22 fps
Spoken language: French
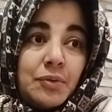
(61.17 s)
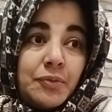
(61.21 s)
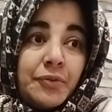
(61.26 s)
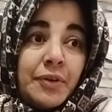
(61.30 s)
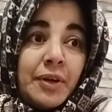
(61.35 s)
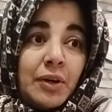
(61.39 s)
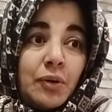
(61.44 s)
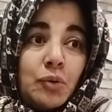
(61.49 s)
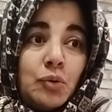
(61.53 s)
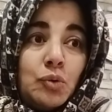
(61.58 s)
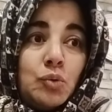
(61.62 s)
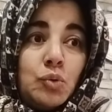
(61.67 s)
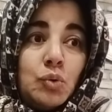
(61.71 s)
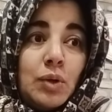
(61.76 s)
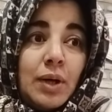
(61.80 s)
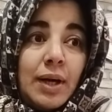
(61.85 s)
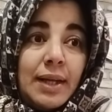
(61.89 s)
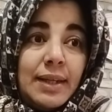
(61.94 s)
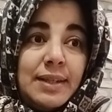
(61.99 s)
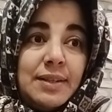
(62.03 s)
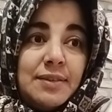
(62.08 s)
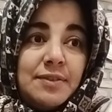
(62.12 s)
faire recours
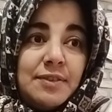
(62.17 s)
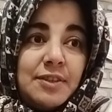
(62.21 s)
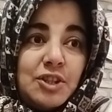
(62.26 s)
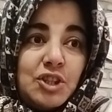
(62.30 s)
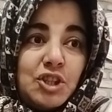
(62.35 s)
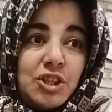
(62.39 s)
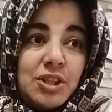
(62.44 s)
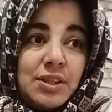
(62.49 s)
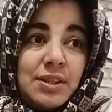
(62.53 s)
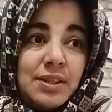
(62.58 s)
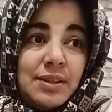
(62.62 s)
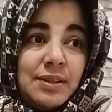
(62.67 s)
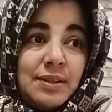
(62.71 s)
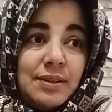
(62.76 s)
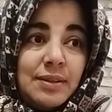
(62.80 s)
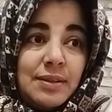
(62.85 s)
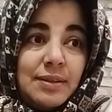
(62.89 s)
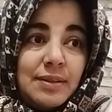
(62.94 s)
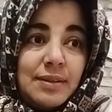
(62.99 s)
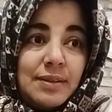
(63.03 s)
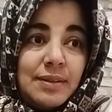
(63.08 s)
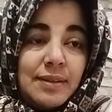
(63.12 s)
à l'IVG,
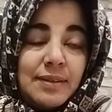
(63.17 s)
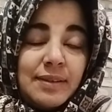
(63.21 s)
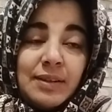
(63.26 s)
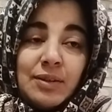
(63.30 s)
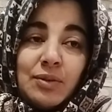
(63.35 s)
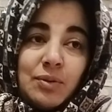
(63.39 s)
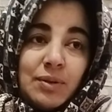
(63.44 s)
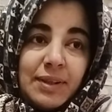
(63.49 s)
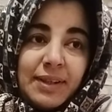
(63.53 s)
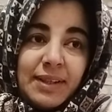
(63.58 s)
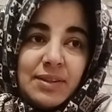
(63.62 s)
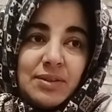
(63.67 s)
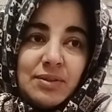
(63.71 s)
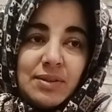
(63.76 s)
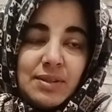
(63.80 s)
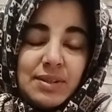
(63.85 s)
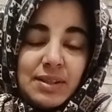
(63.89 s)
c'est quoi Qu'est-ce